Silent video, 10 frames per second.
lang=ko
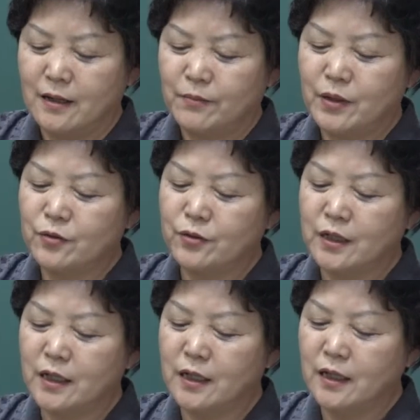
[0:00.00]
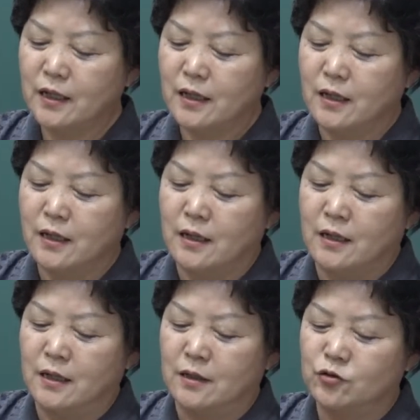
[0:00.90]
비돈이
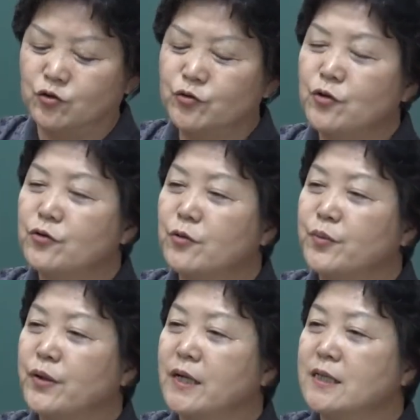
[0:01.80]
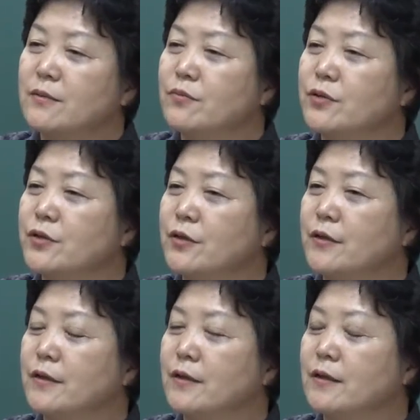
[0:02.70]
중용으로 표현하자면 뭐죠?
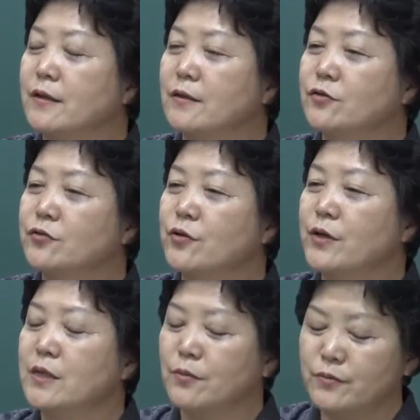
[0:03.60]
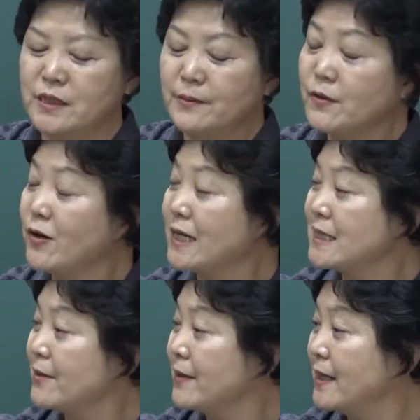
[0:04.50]
중용에서 보면
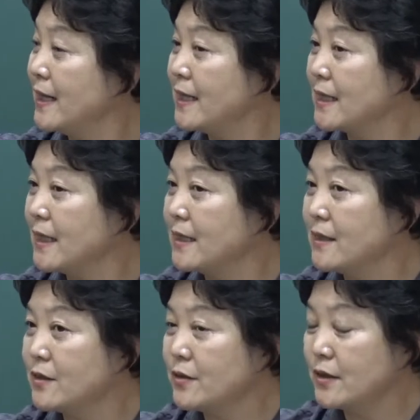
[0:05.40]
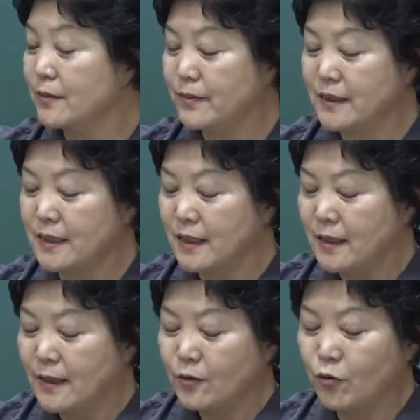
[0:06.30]
심광채반에 해당되는 거죠. 이른바 이제
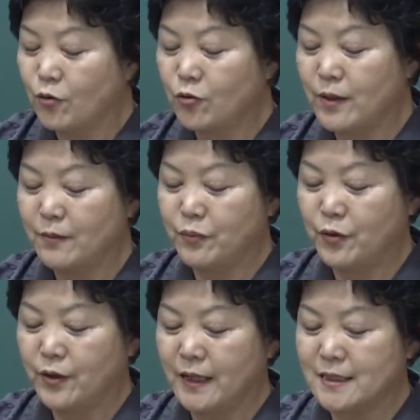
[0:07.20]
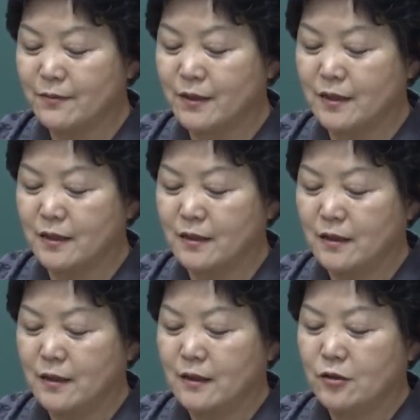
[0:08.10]
도로만 표현하자면은
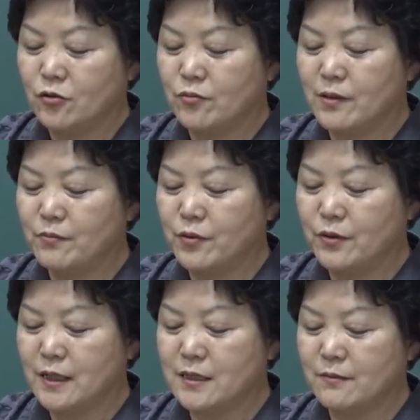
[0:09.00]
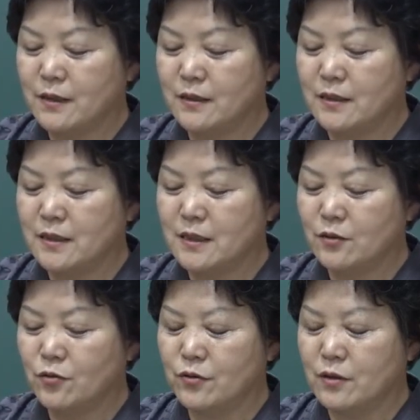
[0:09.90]
도로만 표현하자면은 이제
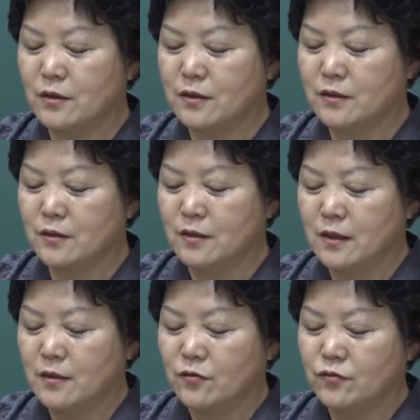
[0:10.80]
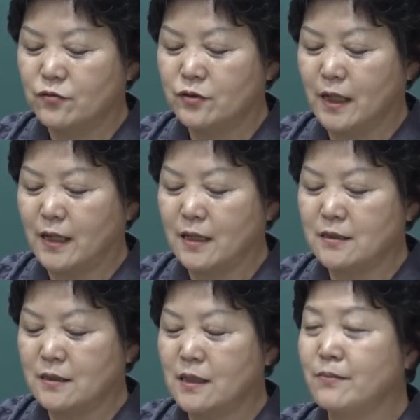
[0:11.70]
도를 그저 두루
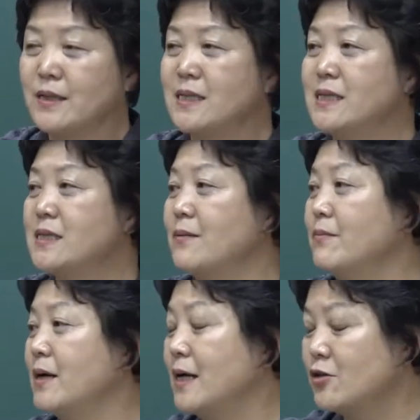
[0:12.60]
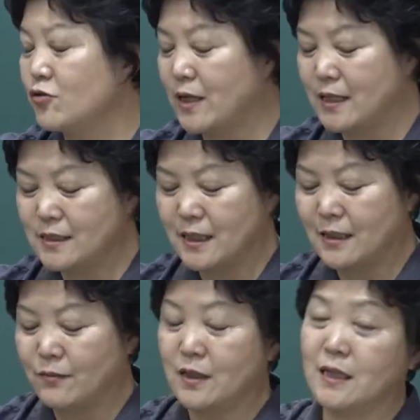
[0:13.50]
닦아서 이른바 지천명 할줄 아는
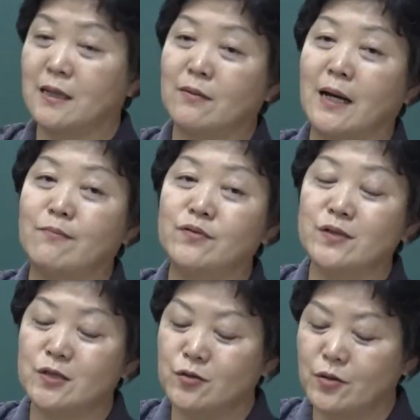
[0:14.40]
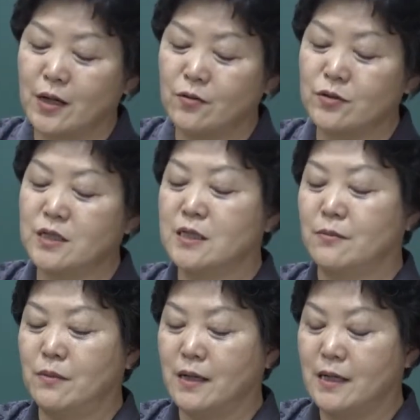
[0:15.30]
사람이기 때문에 안분지족하고
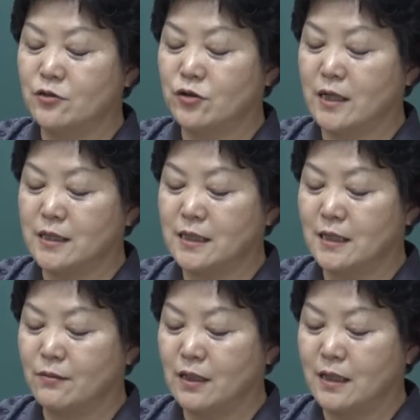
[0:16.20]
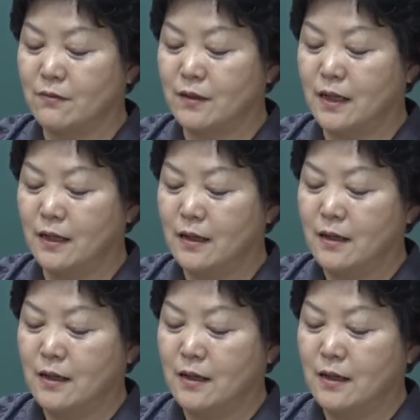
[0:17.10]
지천명 할줄 아는 사람이기 때문에